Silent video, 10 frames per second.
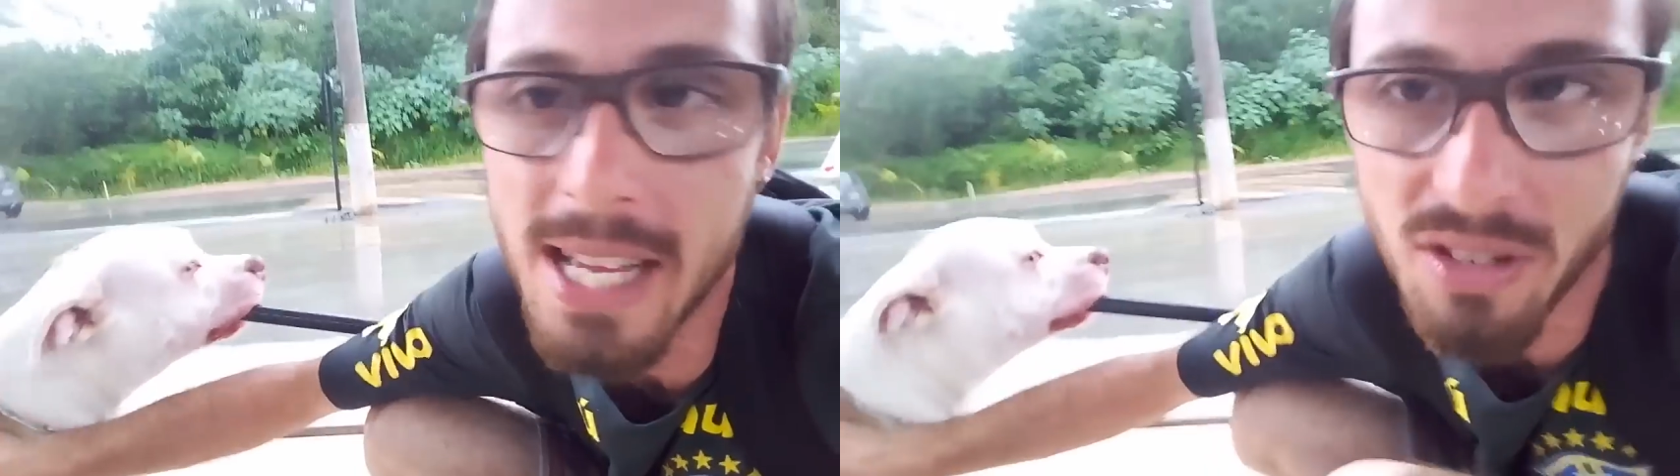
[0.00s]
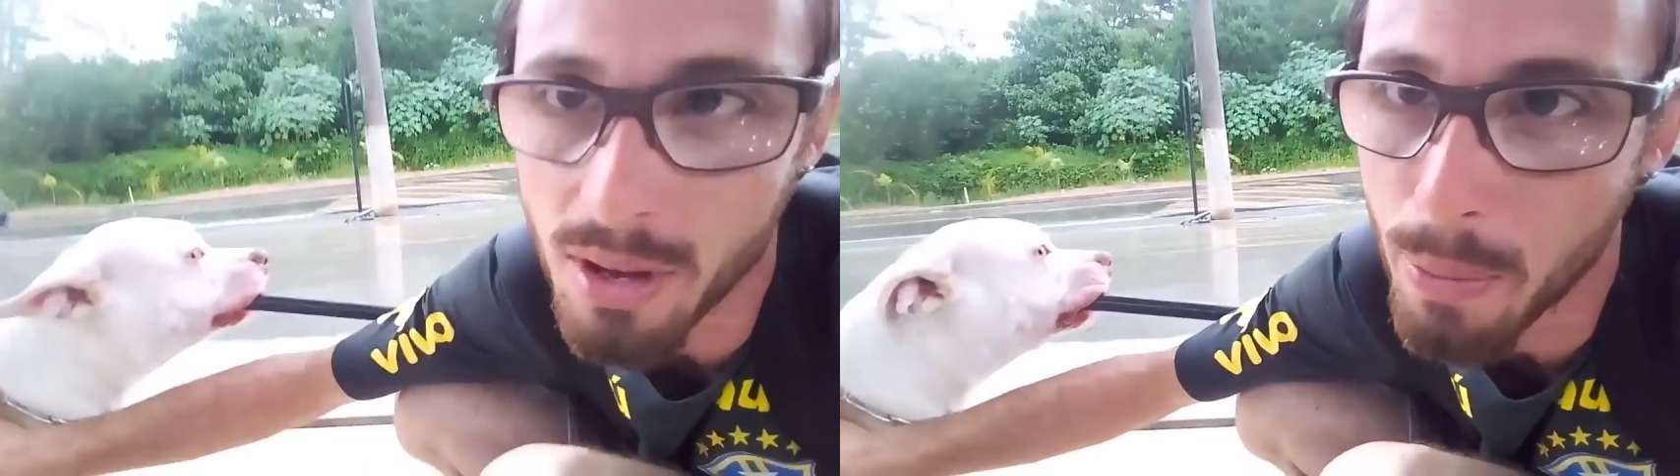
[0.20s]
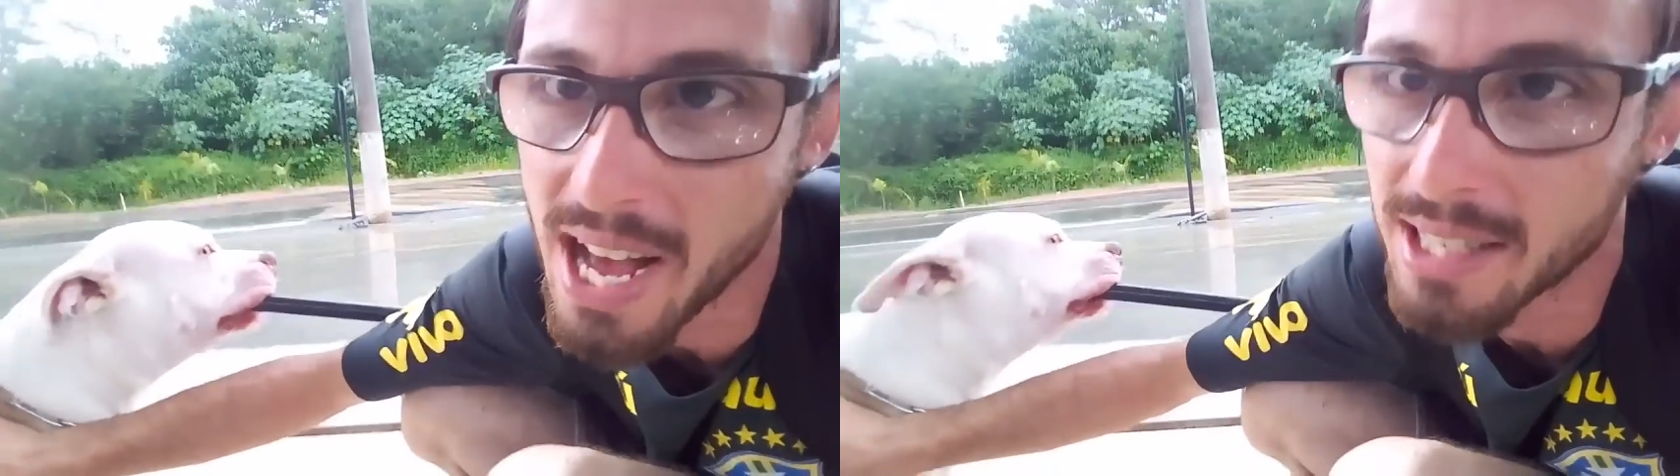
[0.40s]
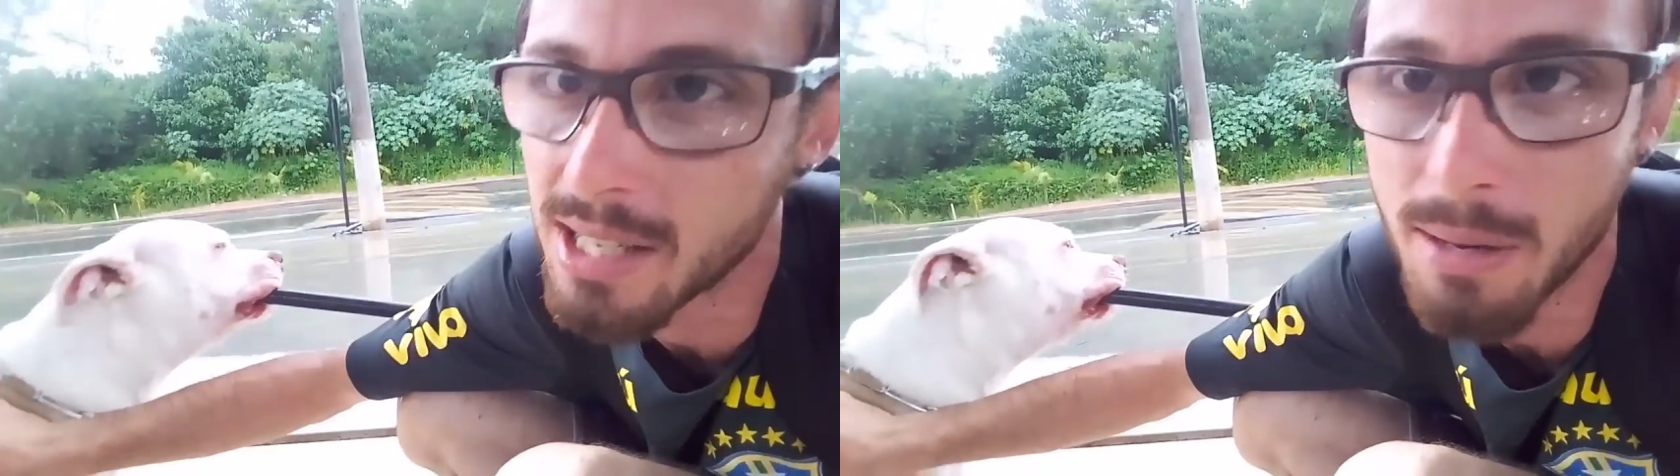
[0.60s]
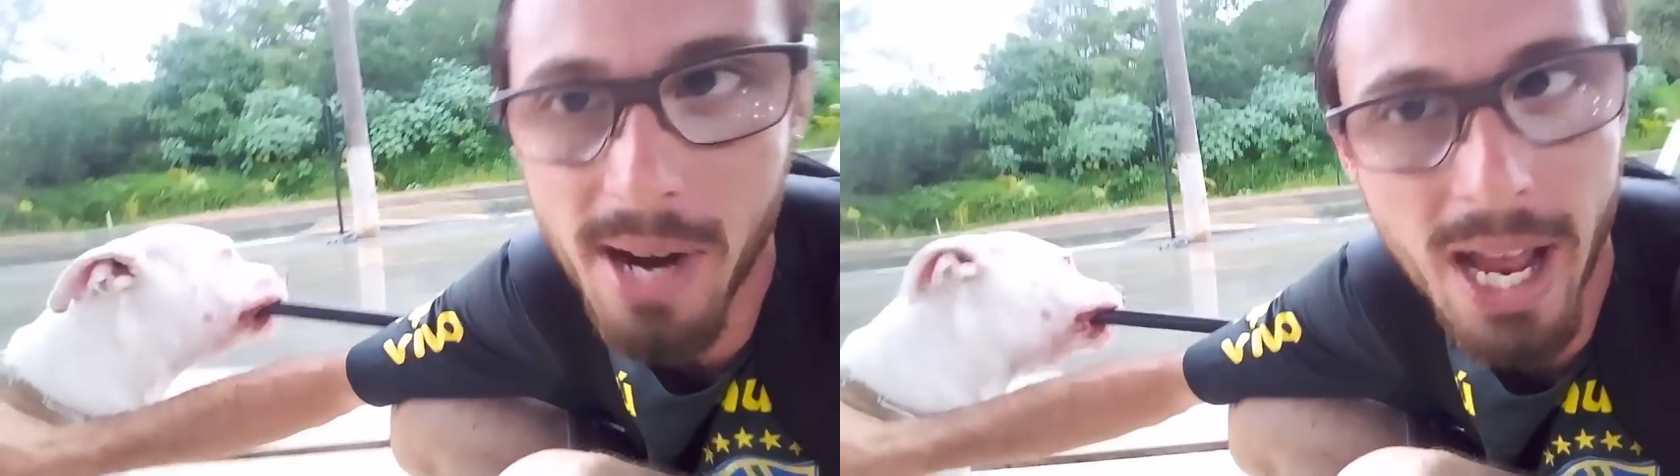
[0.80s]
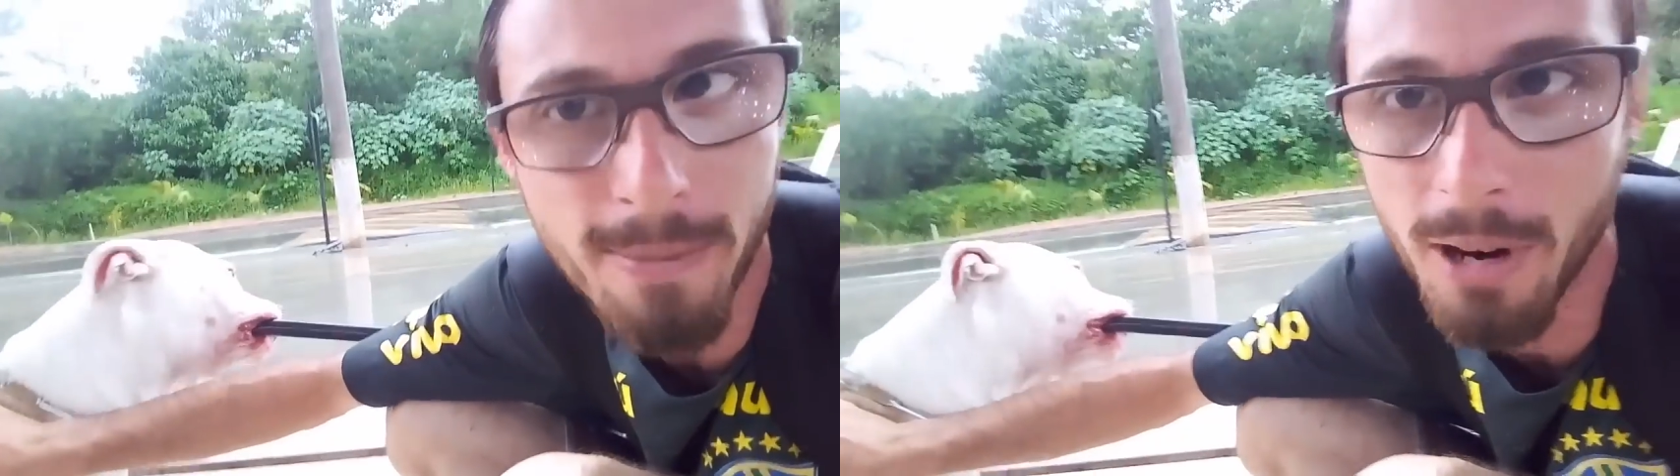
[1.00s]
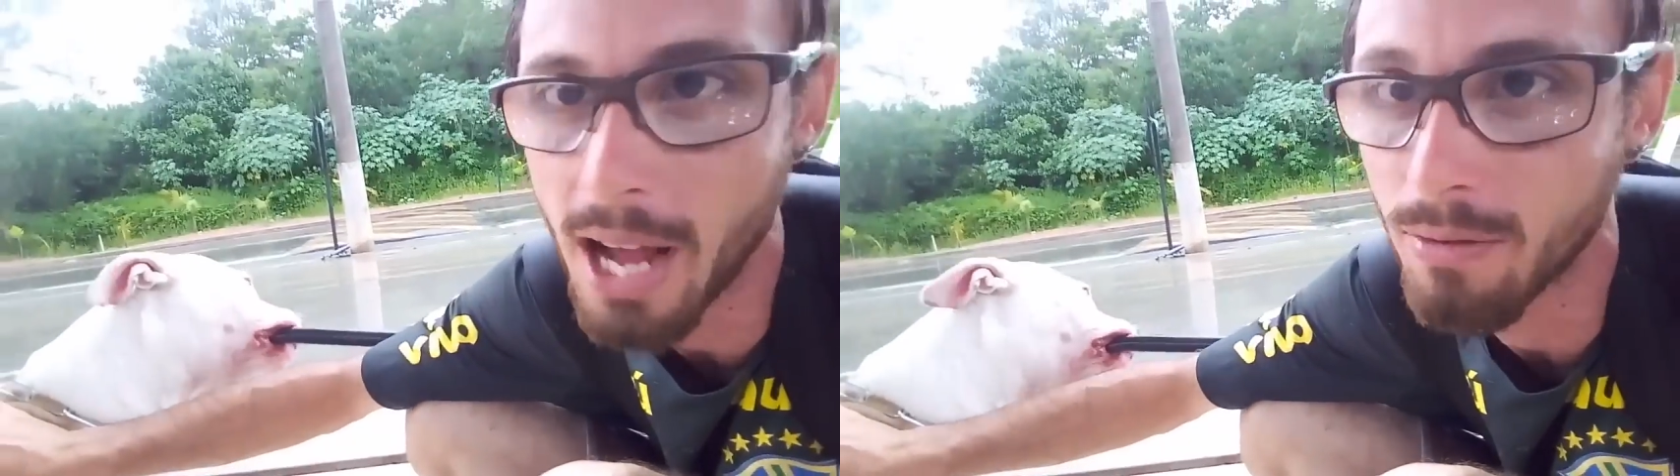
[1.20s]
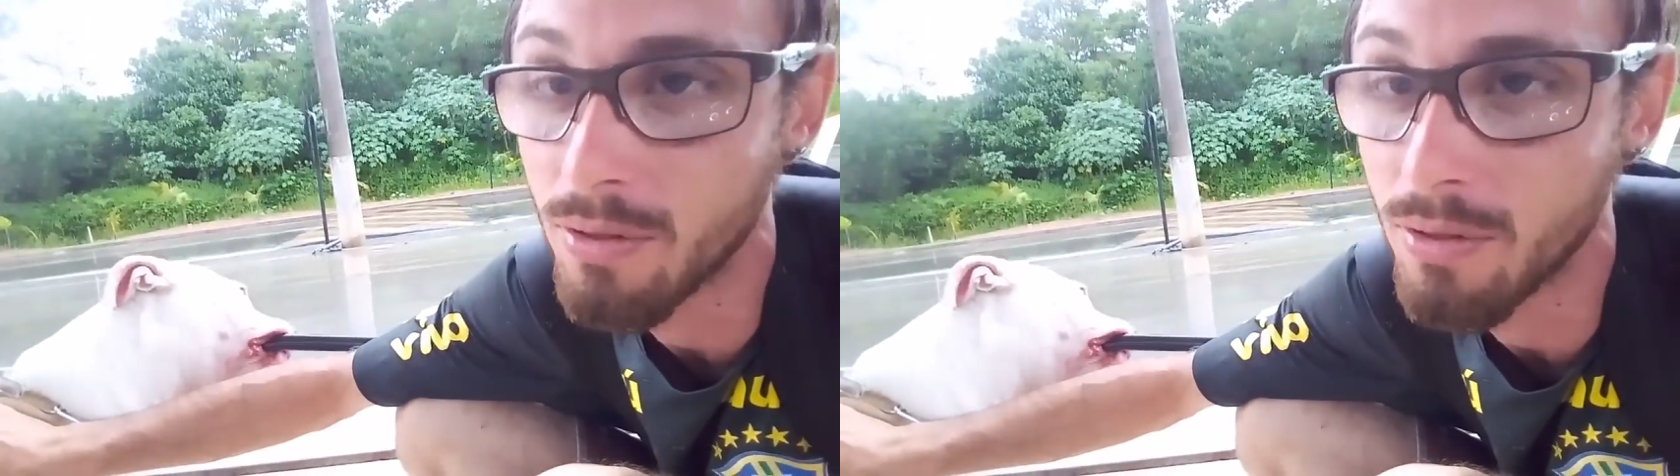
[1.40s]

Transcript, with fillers: mas se vir pra cima, né, moleque?